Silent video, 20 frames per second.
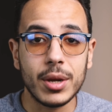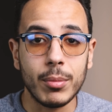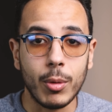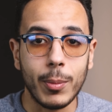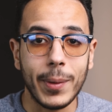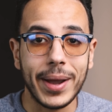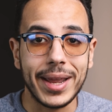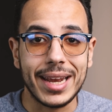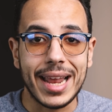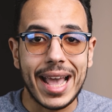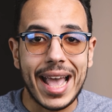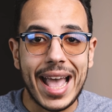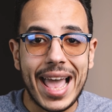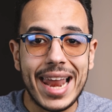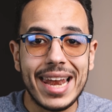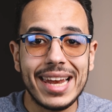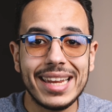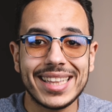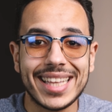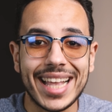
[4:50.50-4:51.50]
ان موبايل
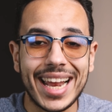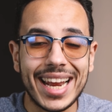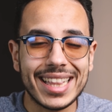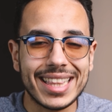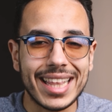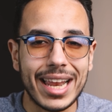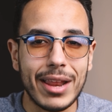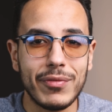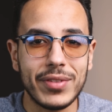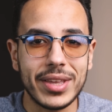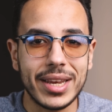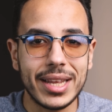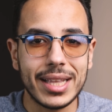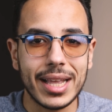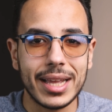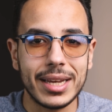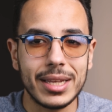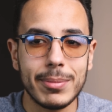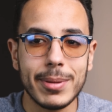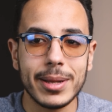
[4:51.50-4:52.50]
اقل 3000 جنيه
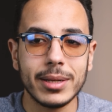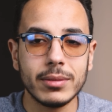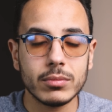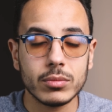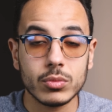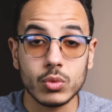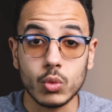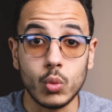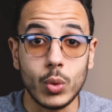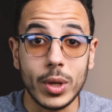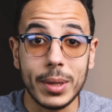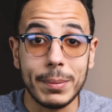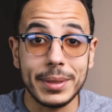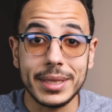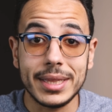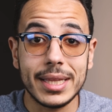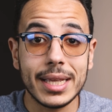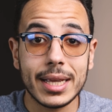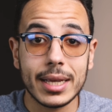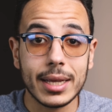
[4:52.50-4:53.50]
تقريبا
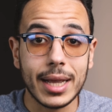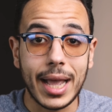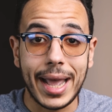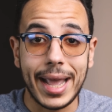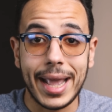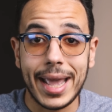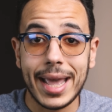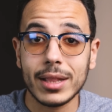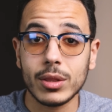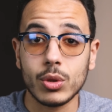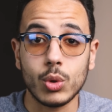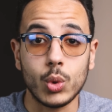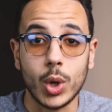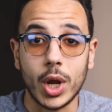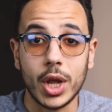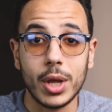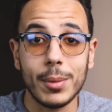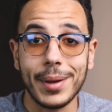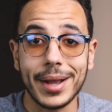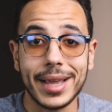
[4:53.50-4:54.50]
وبيديك حاجات
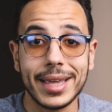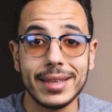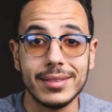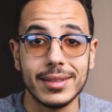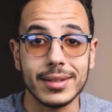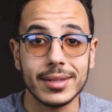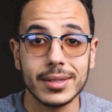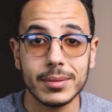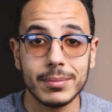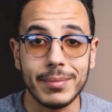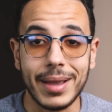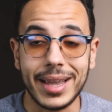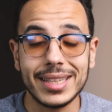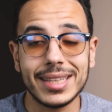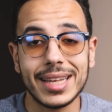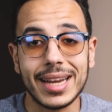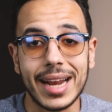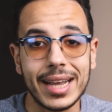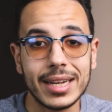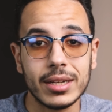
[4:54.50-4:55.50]
قريبه جدا
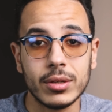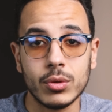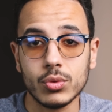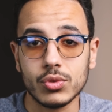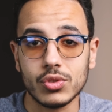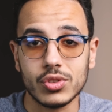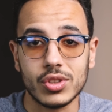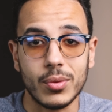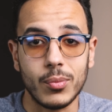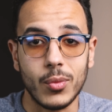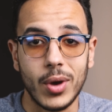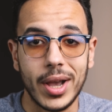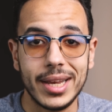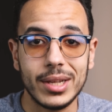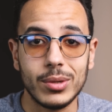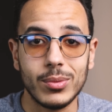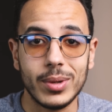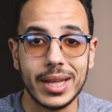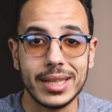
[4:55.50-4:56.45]
بعيدا عن نقطة المعالج